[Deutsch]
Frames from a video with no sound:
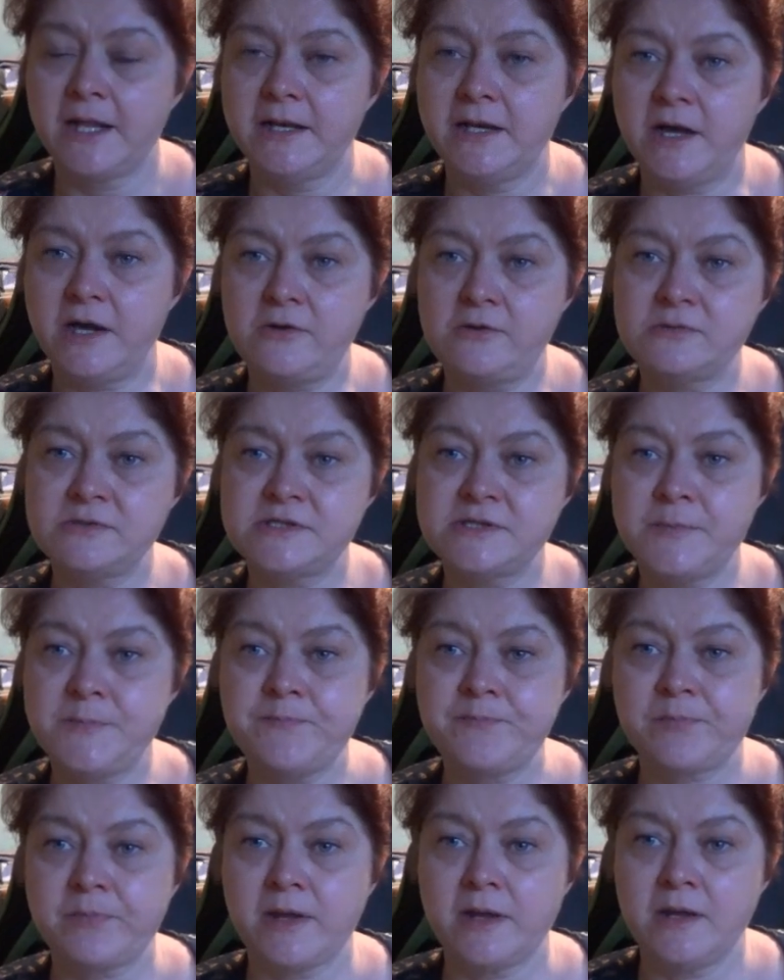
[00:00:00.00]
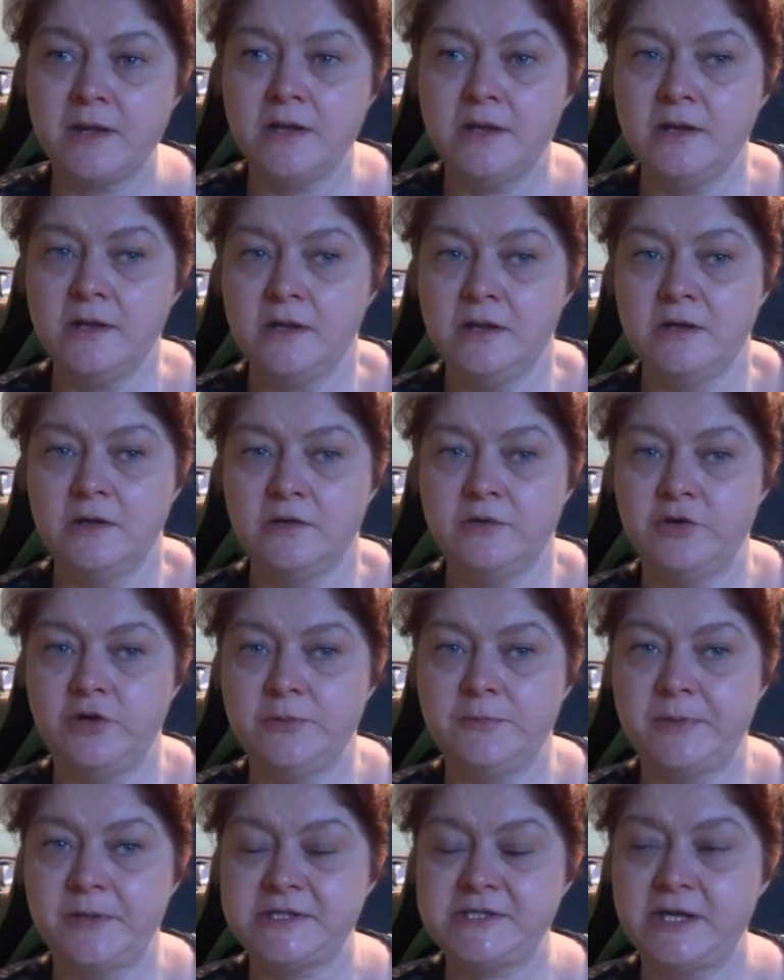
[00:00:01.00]
nach Hause für
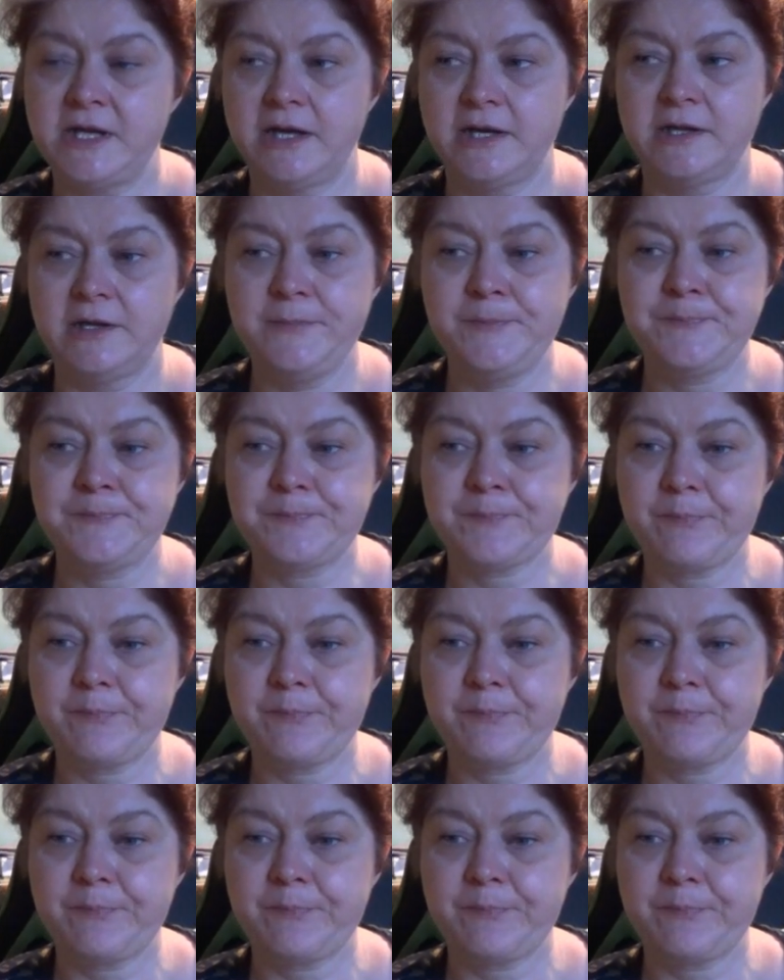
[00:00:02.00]
ein paar Tage.